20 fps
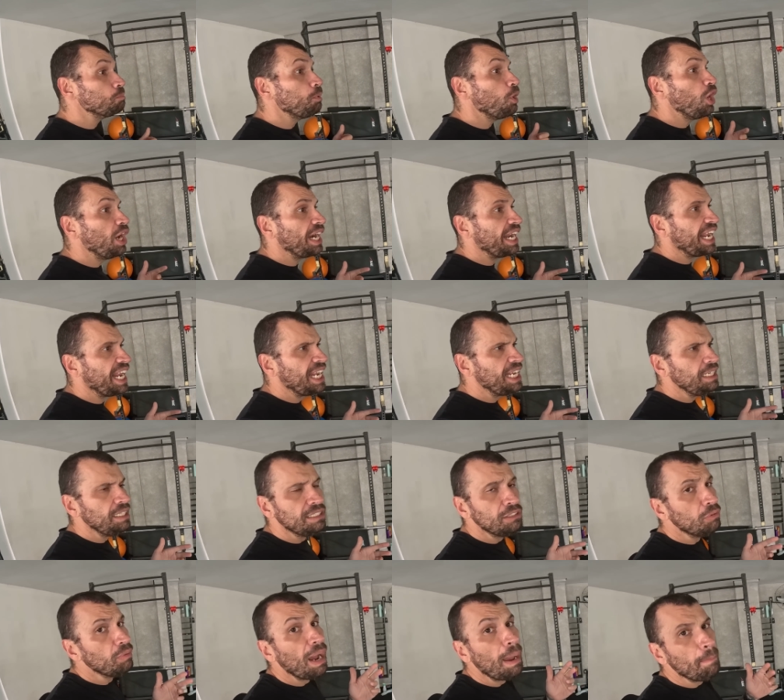
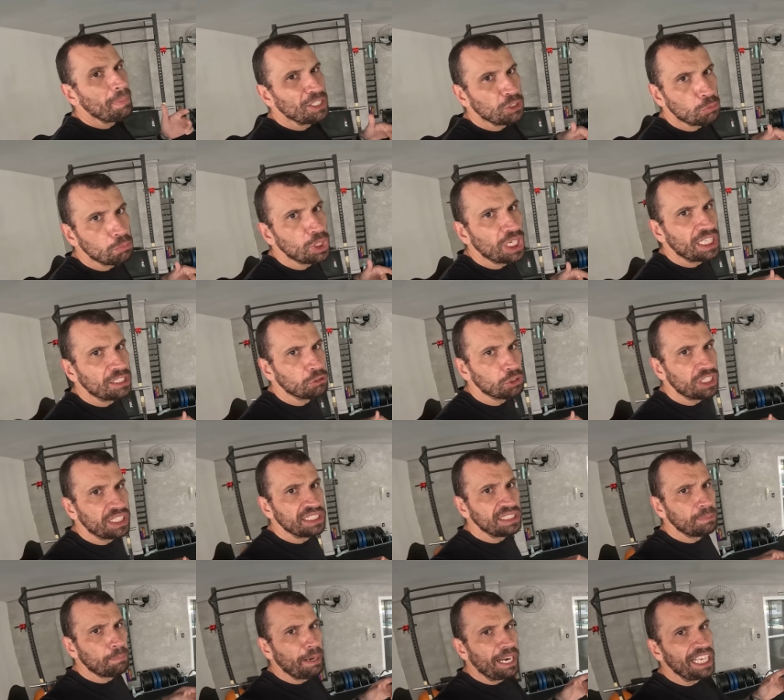porém não é mais um morador
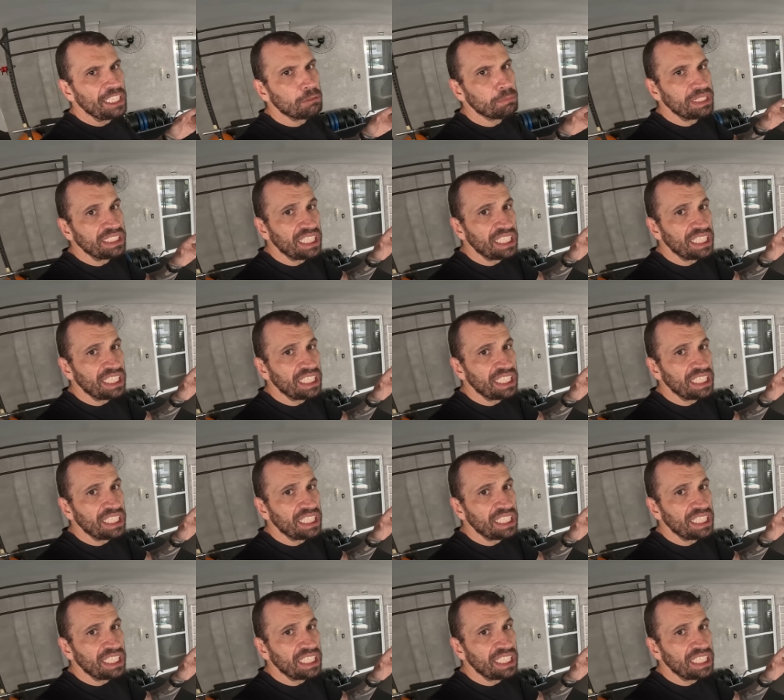desse prédio,